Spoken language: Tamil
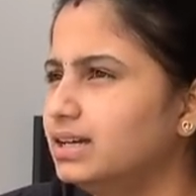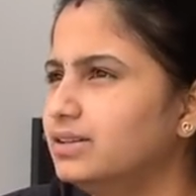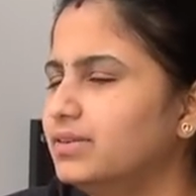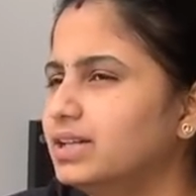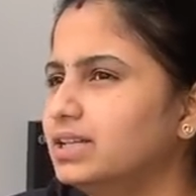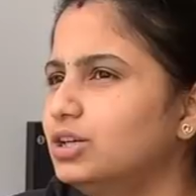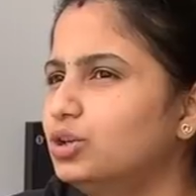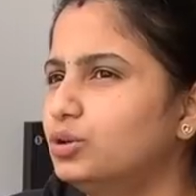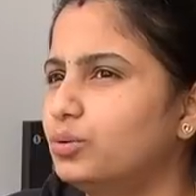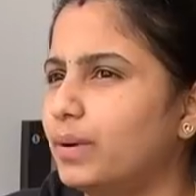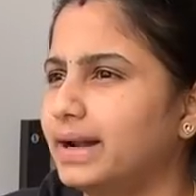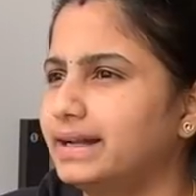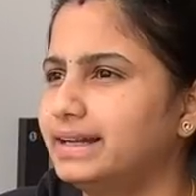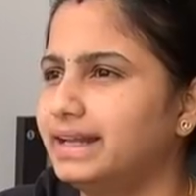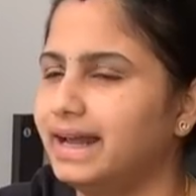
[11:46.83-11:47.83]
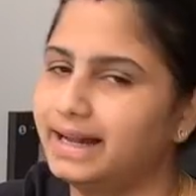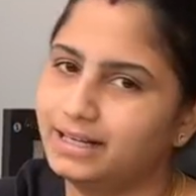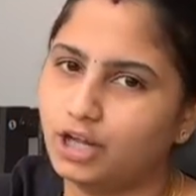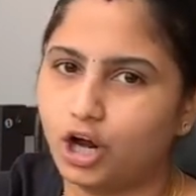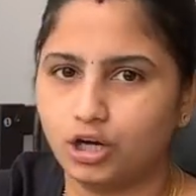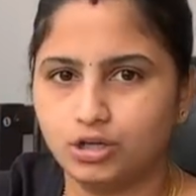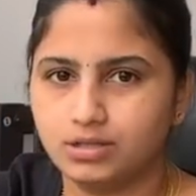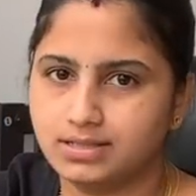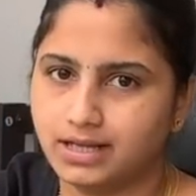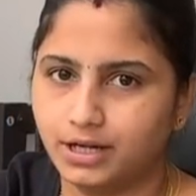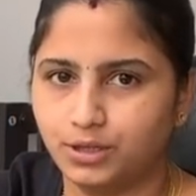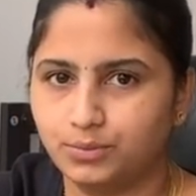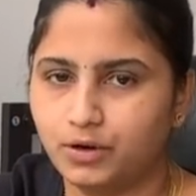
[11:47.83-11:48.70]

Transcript: இது வந்து டுவெண்ட்டி எயிட் டாலர்ஸ் தான்